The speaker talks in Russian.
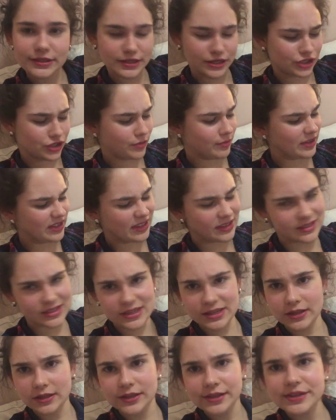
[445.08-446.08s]
Зачем я так
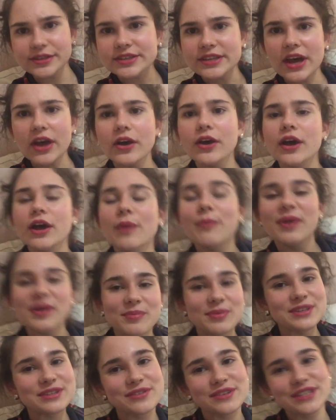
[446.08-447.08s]
сделала, не знаю.
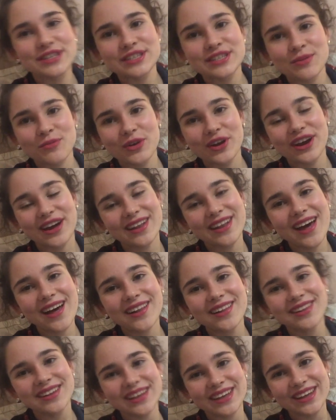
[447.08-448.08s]
Подписывайтесь на мой
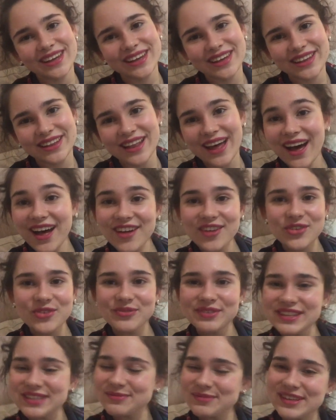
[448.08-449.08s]
канал. И да,
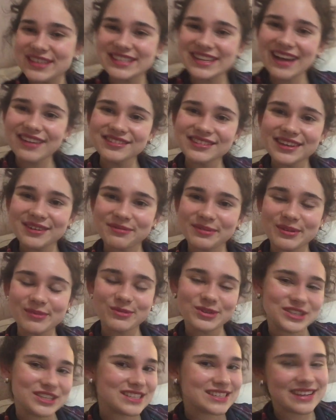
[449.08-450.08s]
увидимся завтра, потому
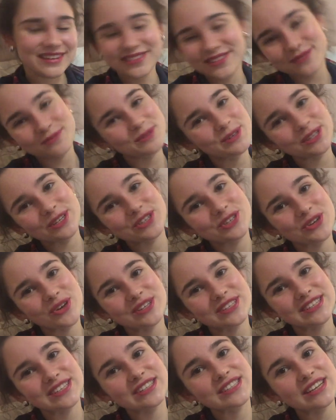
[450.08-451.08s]
что завтра будет еще
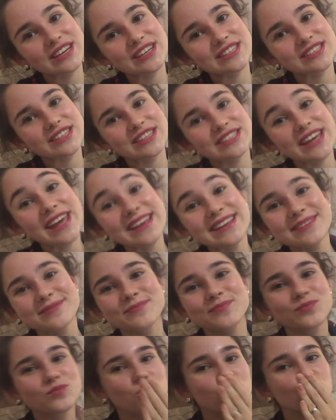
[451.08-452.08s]
один интересный день.
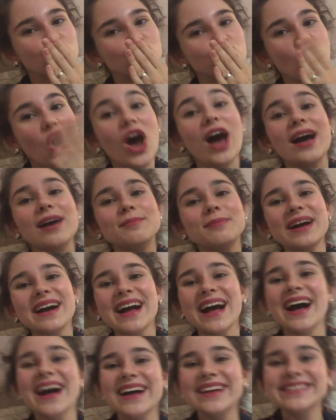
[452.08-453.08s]

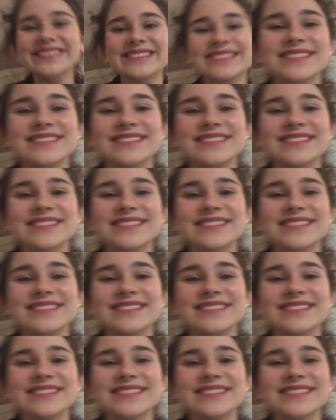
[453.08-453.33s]
Пока!